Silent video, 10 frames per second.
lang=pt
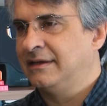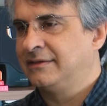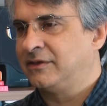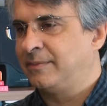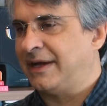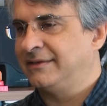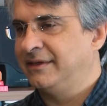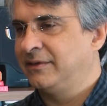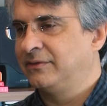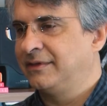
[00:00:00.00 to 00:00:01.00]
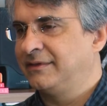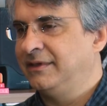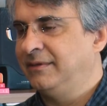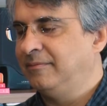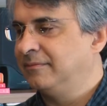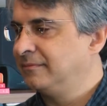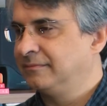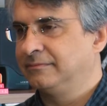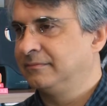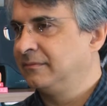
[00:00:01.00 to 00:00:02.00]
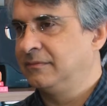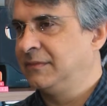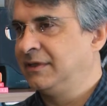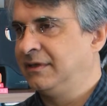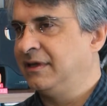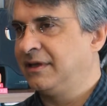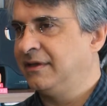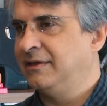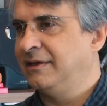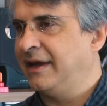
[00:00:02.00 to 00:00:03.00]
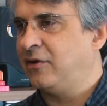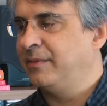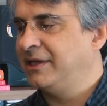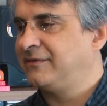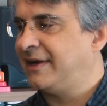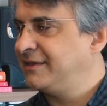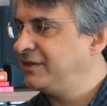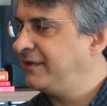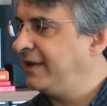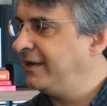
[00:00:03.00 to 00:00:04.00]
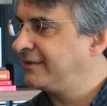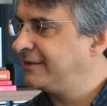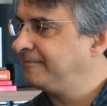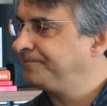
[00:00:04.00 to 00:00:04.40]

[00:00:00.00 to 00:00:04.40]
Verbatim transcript: são parceiros assim que, que realmente fazem a diferença.